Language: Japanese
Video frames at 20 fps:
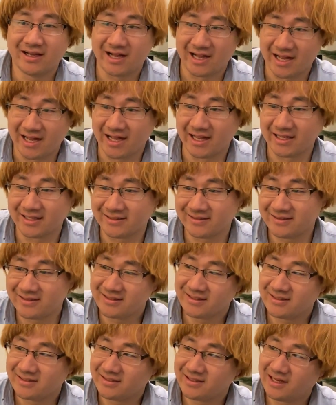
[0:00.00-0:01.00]
はい
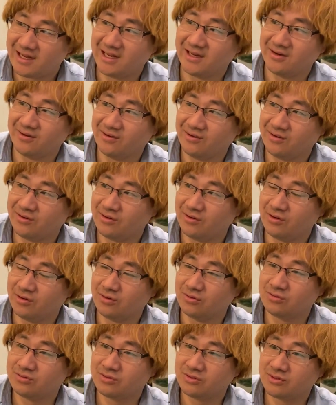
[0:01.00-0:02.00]
あ
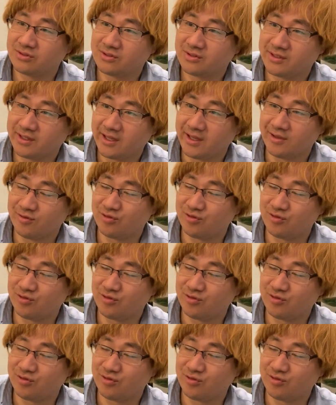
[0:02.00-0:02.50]
のー、